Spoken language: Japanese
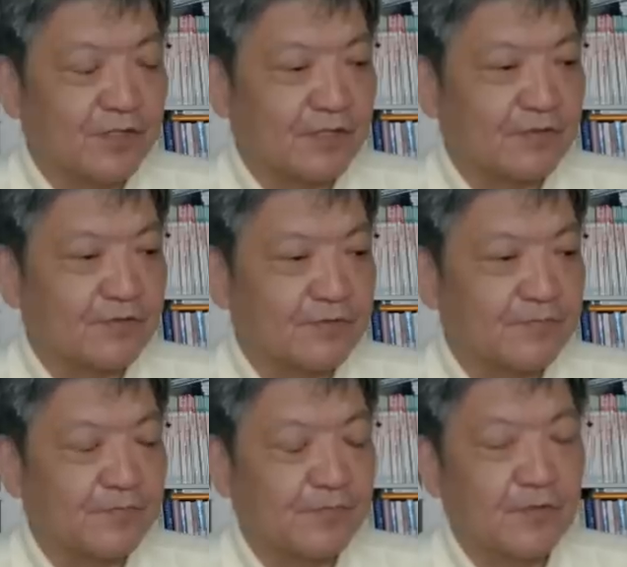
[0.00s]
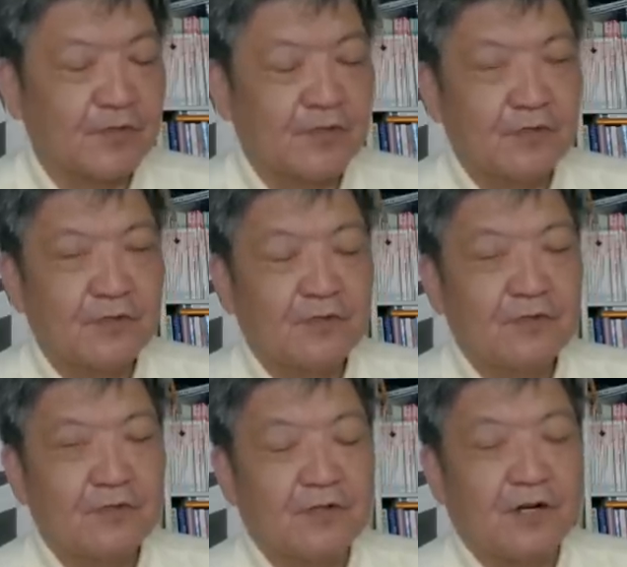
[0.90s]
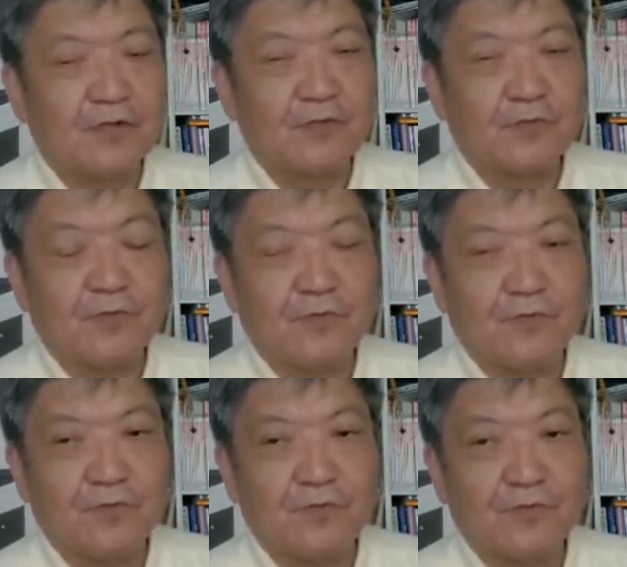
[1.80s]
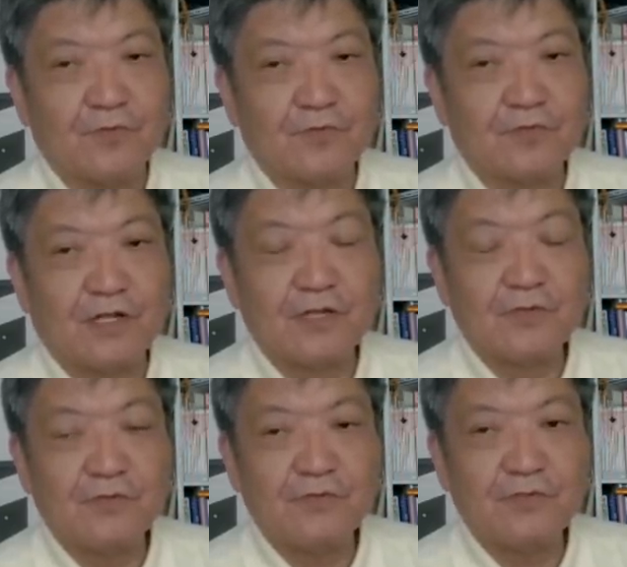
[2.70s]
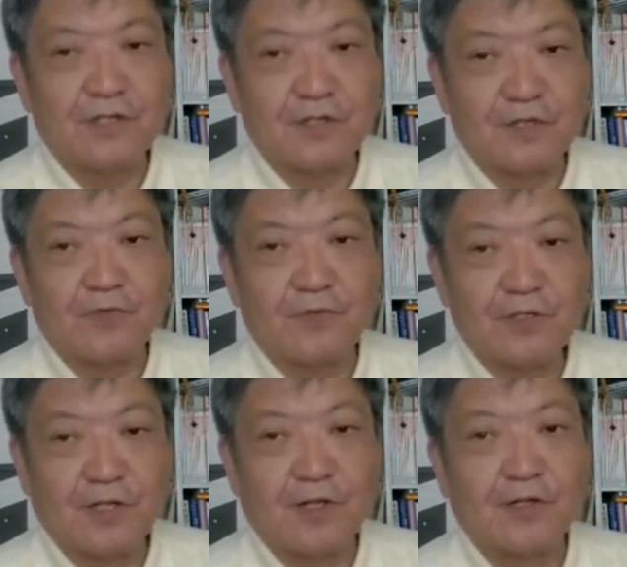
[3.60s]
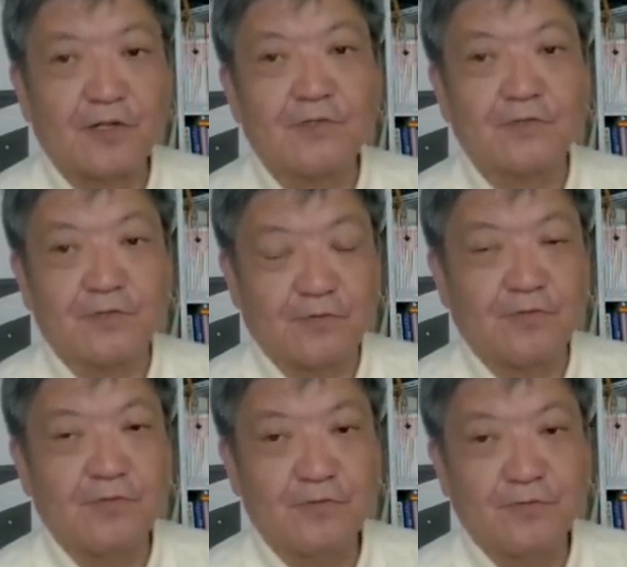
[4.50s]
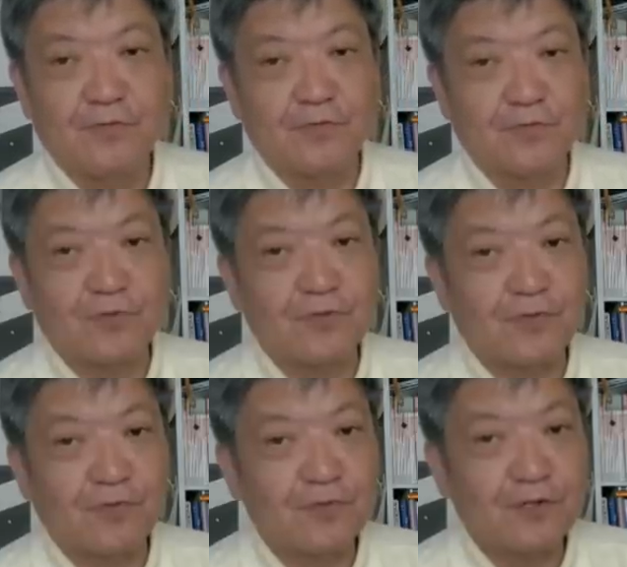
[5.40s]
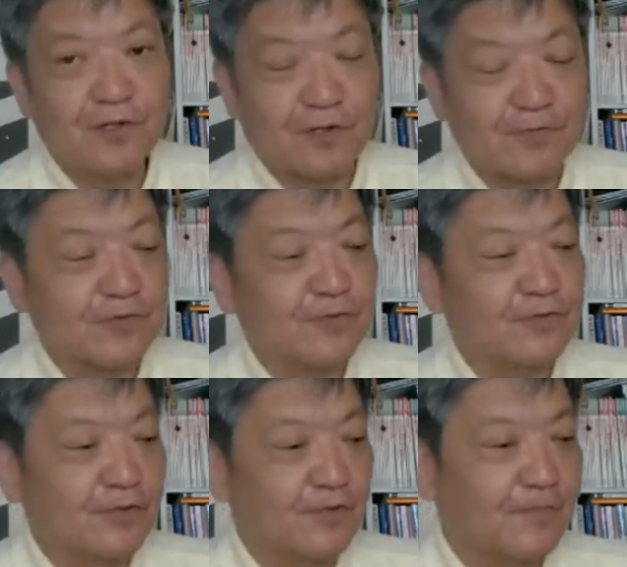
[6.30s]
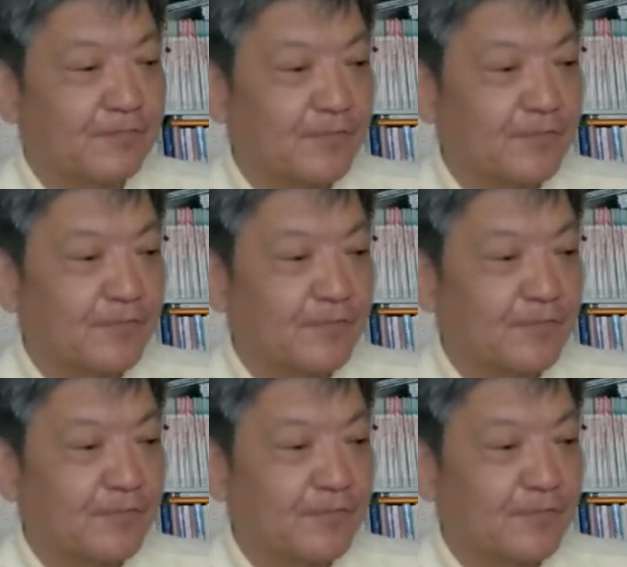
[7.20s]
れたという。あのー、台風がね、2個行っただけなんですよ。それでこんなになるんですね。